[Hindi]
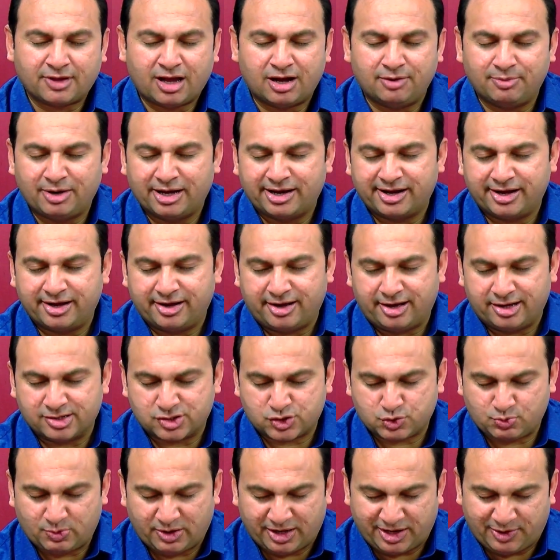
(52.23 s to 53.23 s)
हमारे
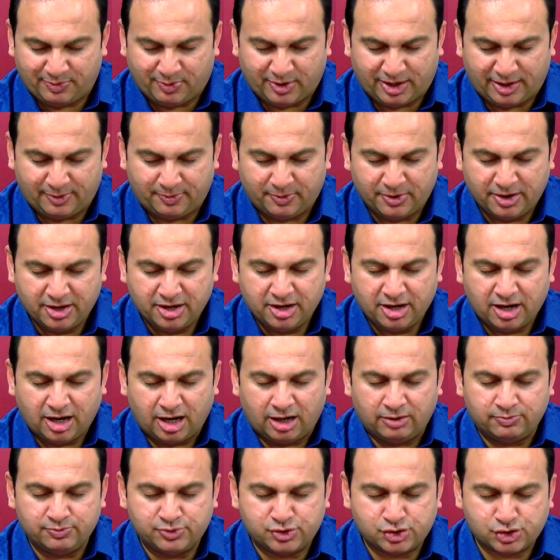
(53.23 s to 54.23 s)
आसमानी बाप
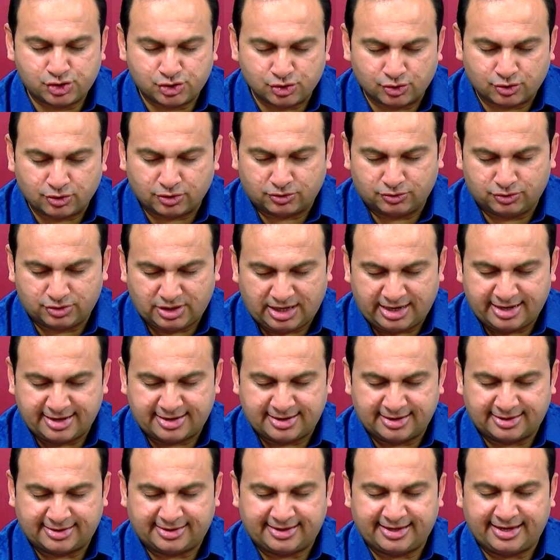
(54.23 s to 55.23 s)
हम शुक्रगुजारी
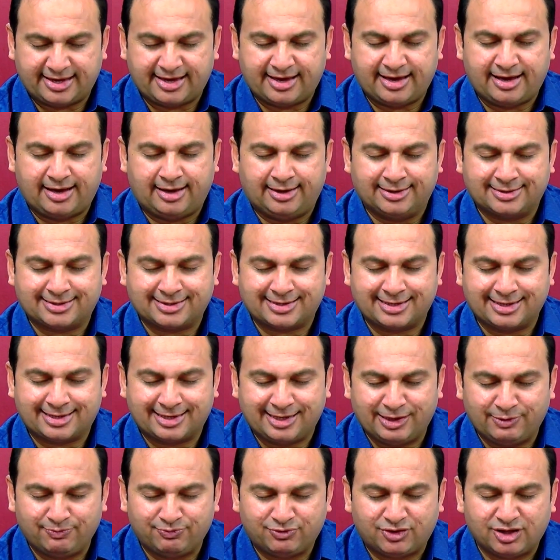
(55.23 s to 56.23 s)
करते हैं आज के
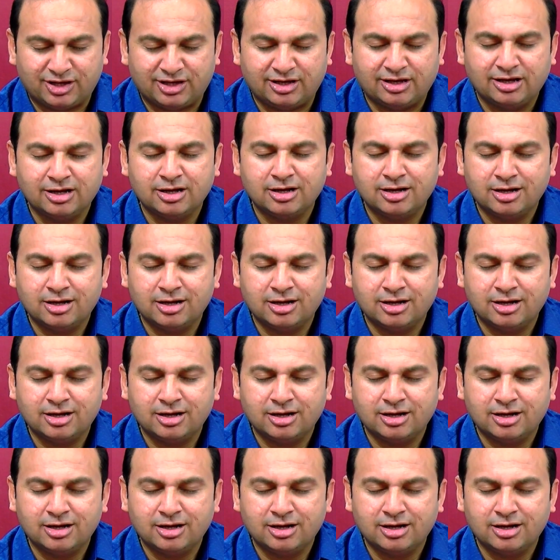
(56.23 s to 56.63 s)
कीमती